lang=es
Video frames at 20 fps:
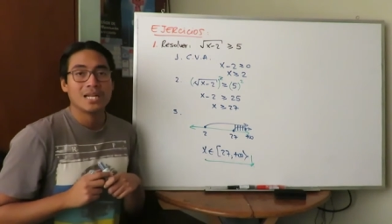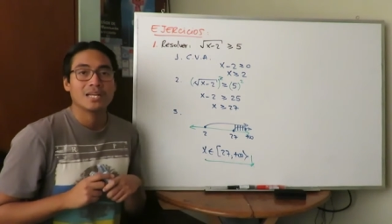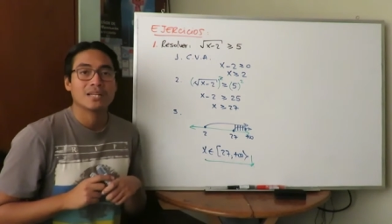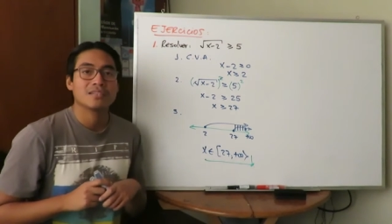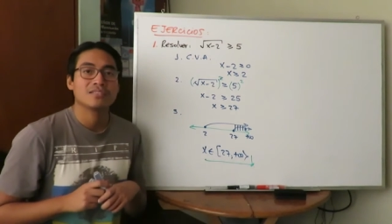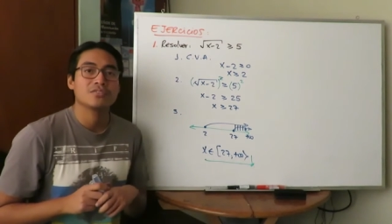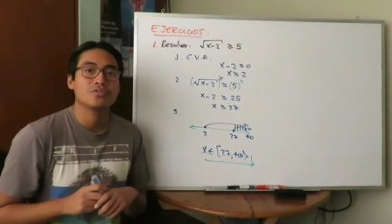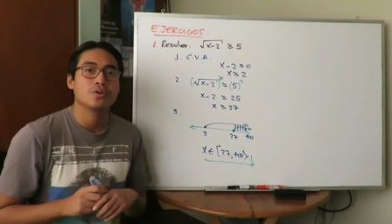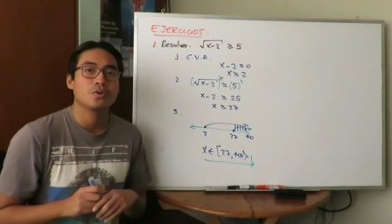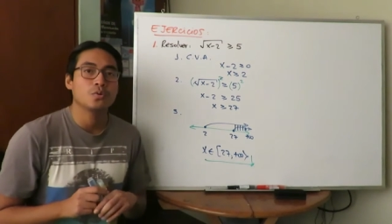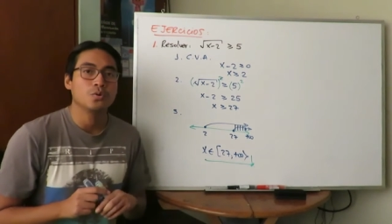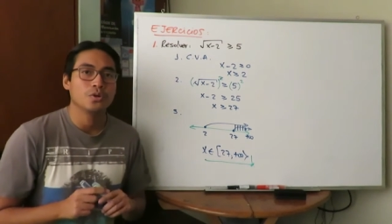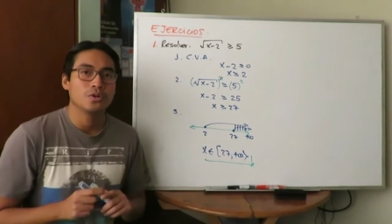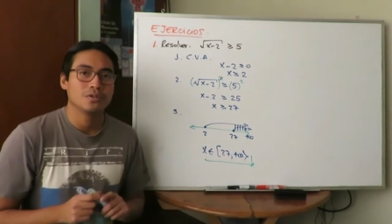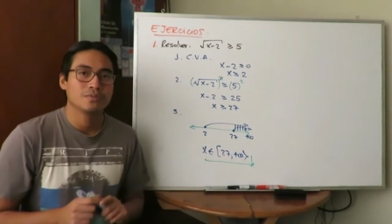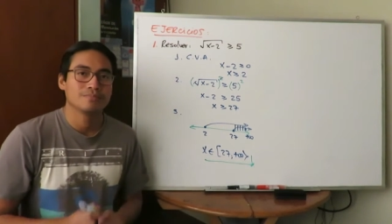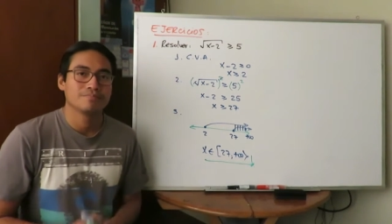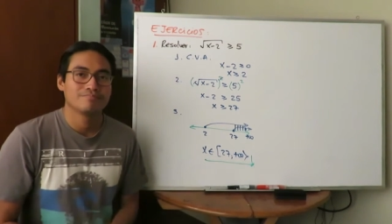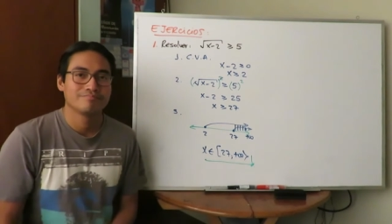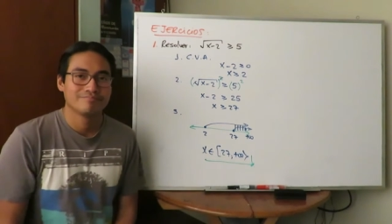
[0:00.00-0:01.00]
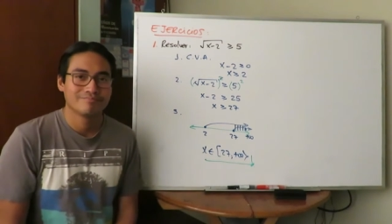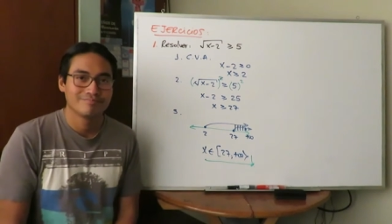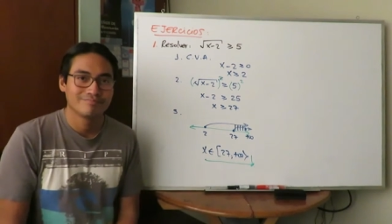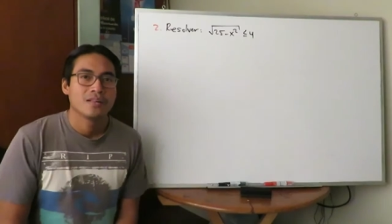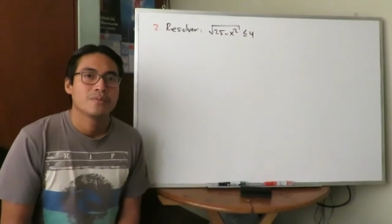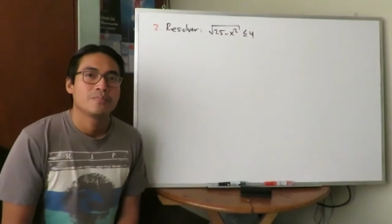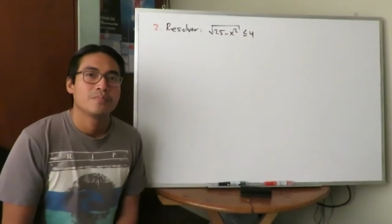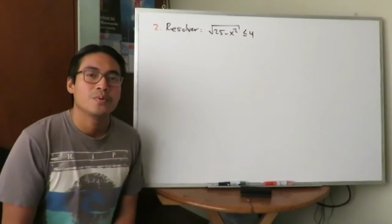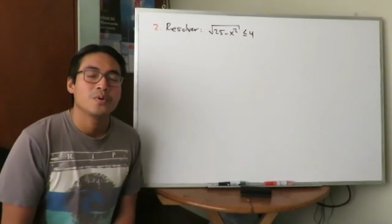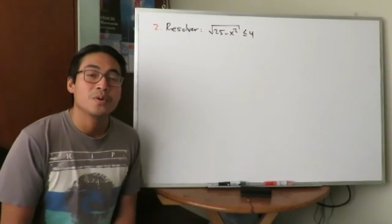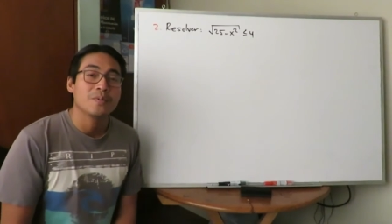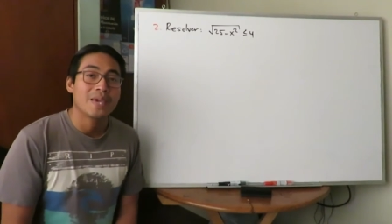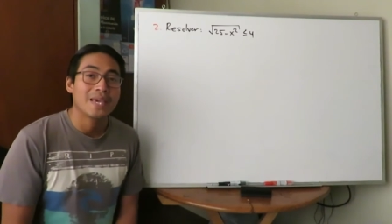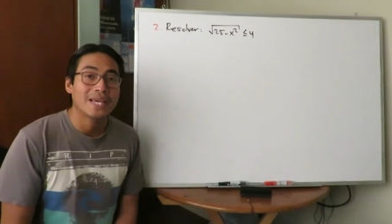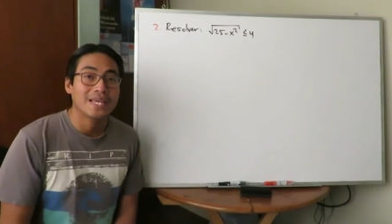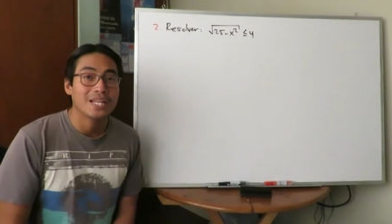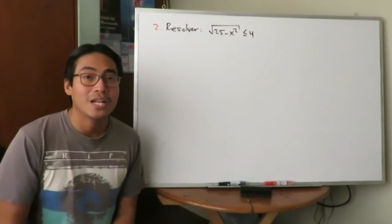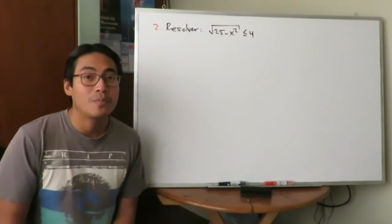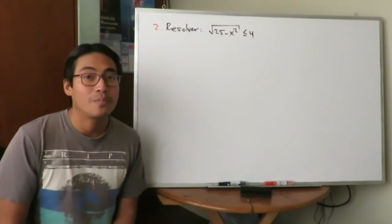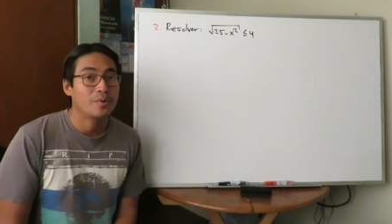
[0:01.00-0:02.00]
el ejercicio 1. Muy
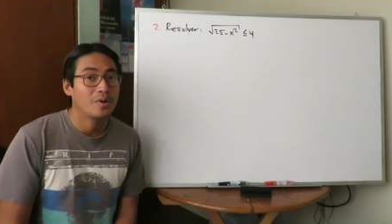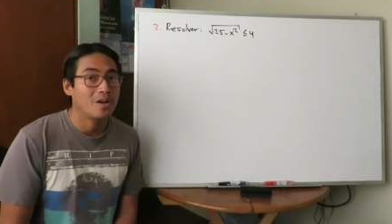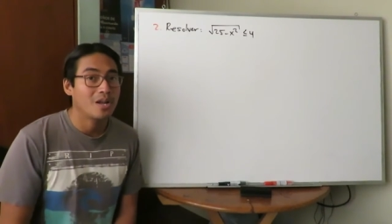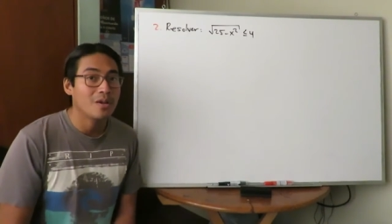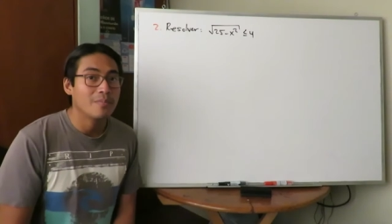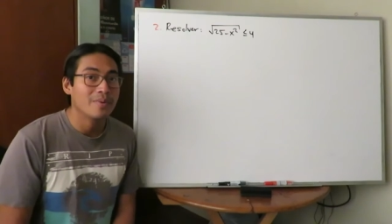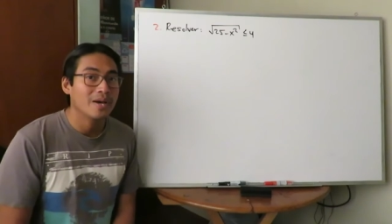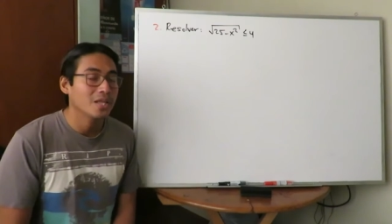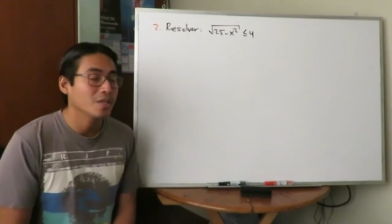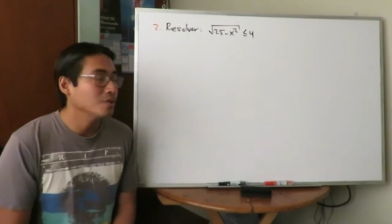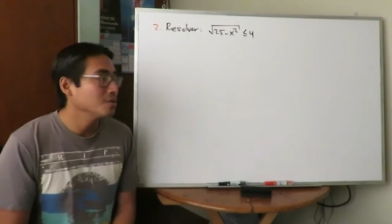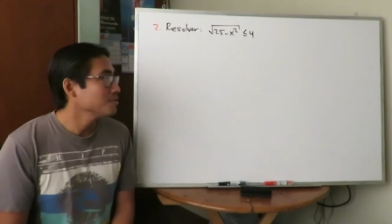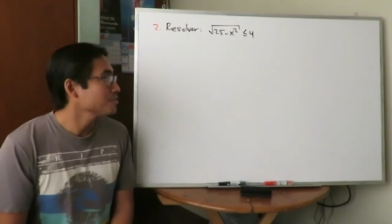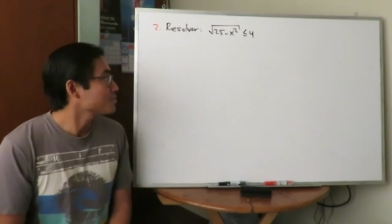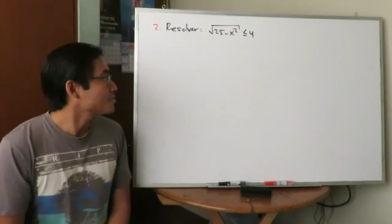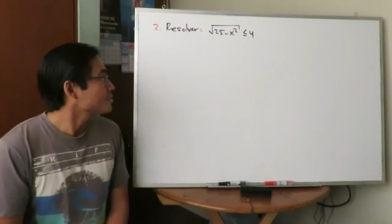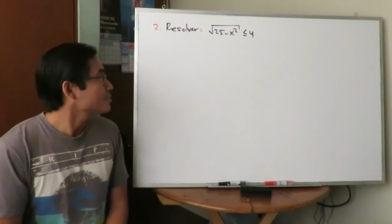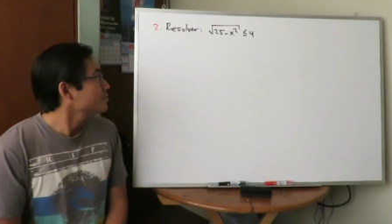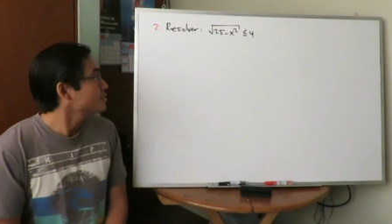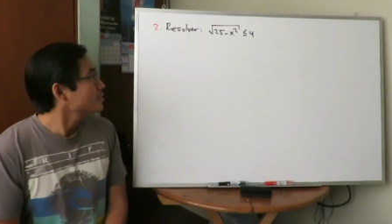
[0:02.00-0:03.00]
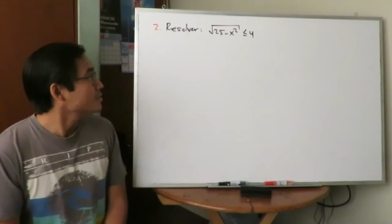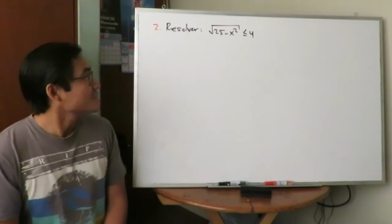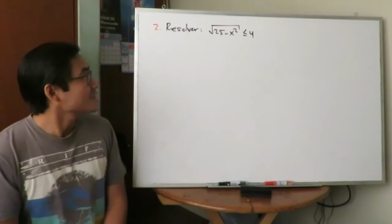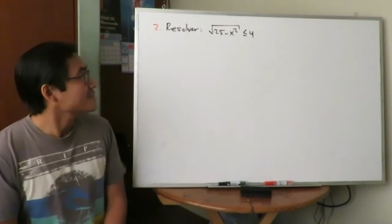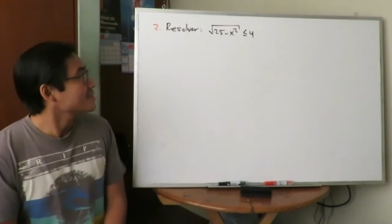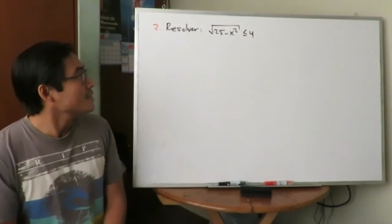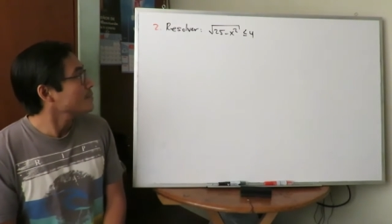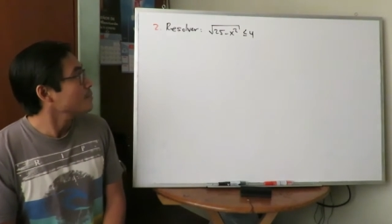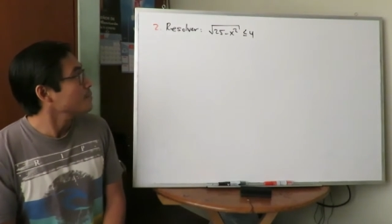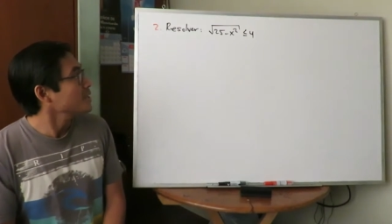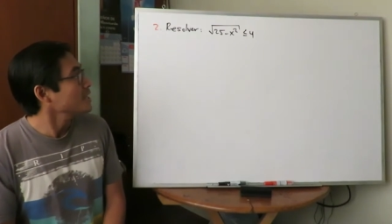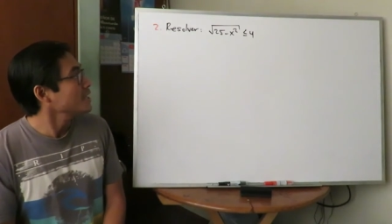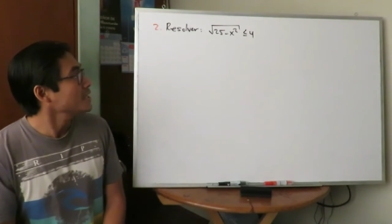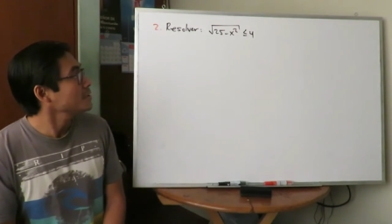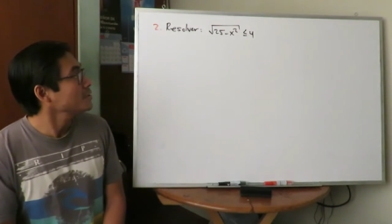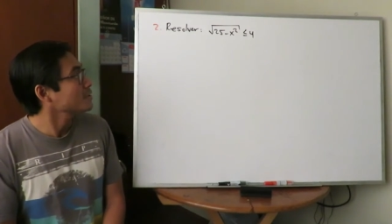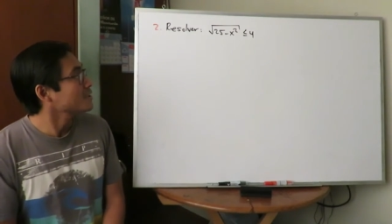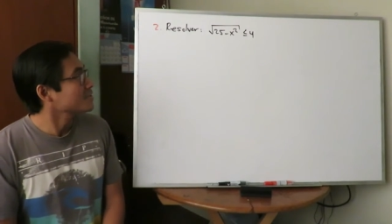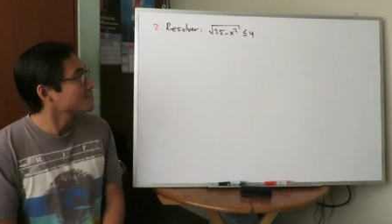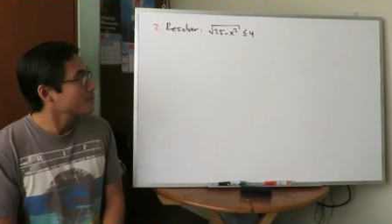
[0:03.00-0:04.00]
bien, en el problema 2 nos están
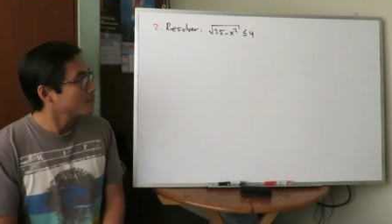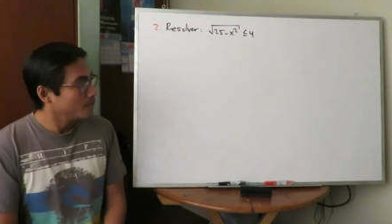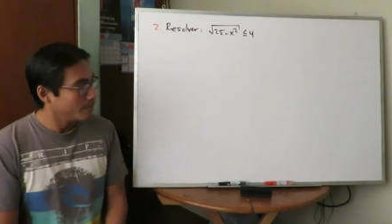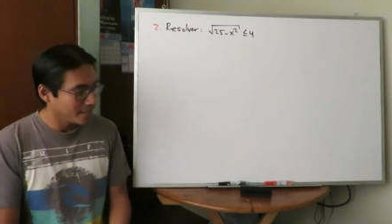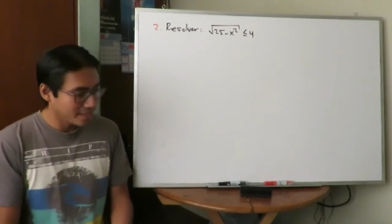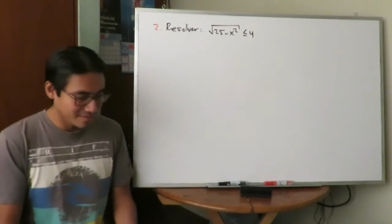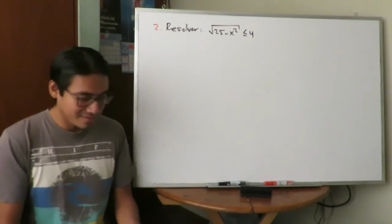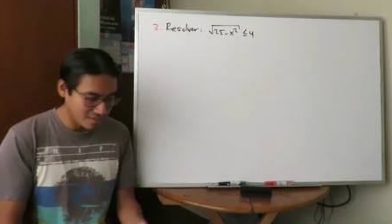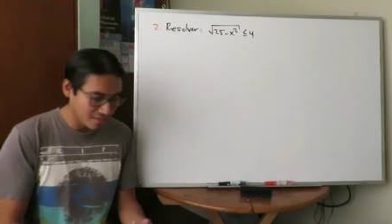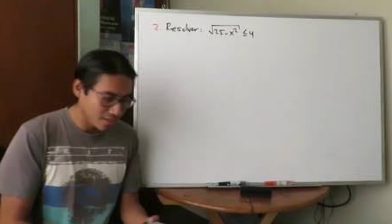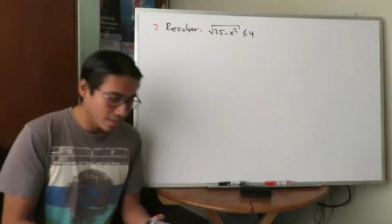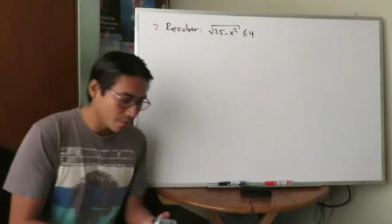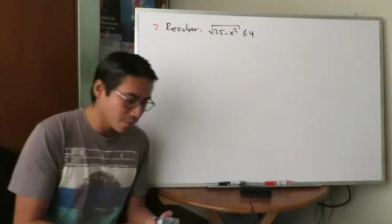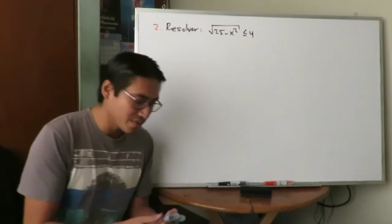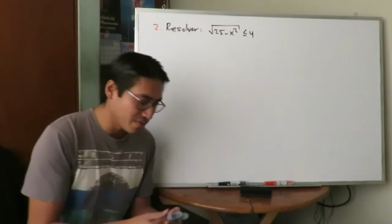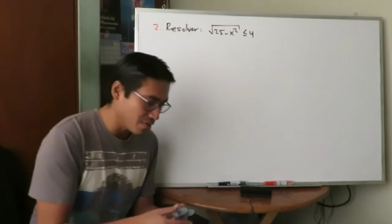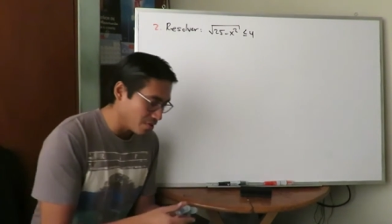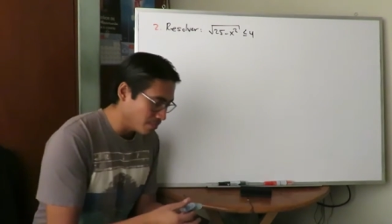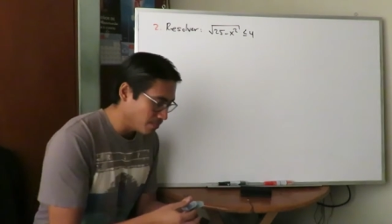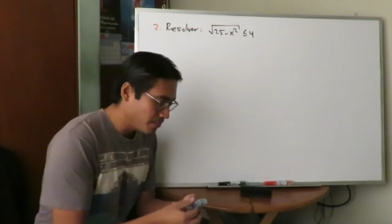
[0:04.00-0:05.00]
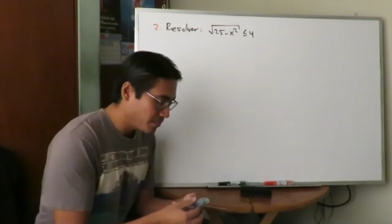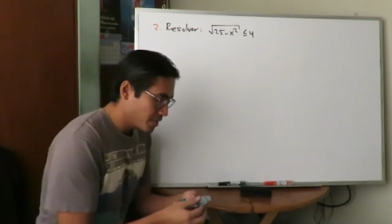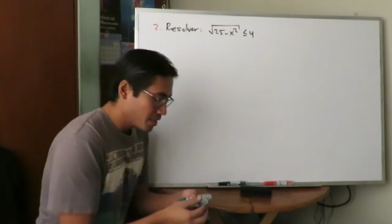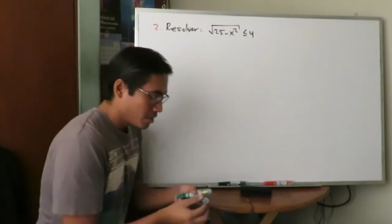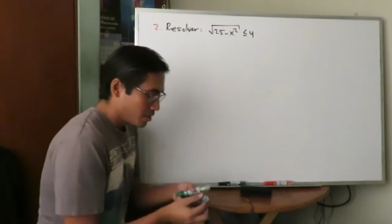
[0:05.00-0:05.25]
pidiendo resolver esta inecuación.